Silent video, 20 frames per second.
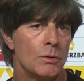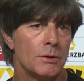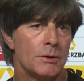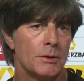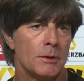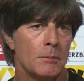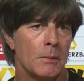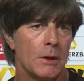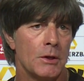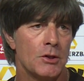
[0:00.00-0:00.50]
Es
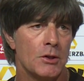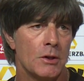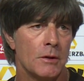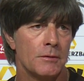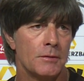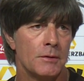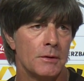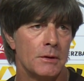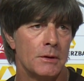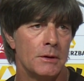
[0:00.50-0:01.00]
sind
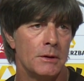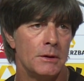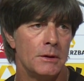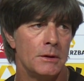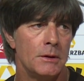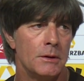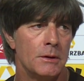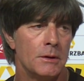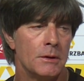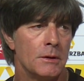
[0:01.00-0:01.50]
Mannschaften,
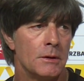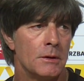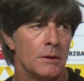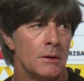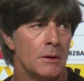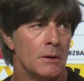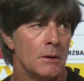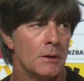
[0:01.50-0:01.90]
die äh,